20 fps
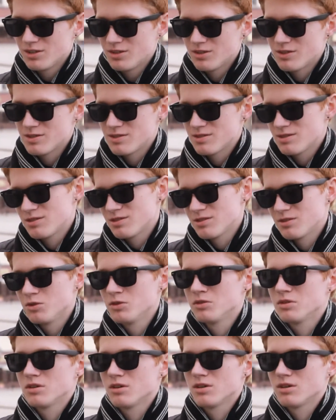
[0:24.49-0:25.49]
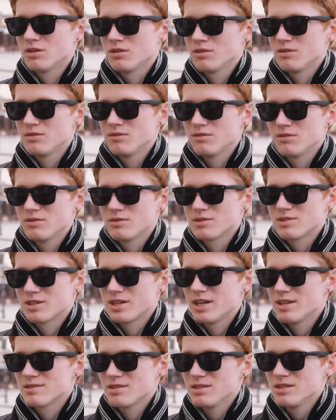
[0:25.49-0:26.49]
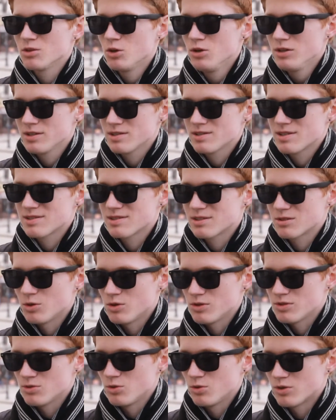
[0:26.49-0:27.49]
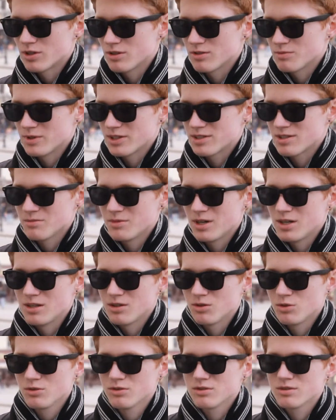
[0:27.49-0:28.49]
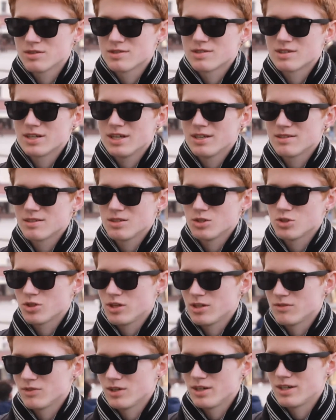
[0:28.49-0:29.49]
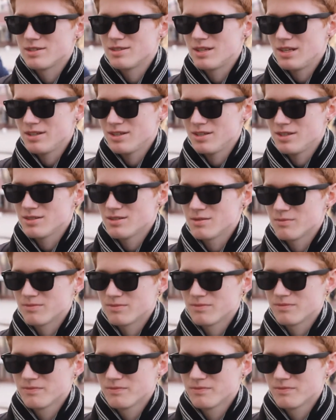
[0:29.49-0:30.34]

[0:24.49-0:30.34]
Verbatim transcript: То есть он э, старается не только застроить город максимально, он старается еще его озеленить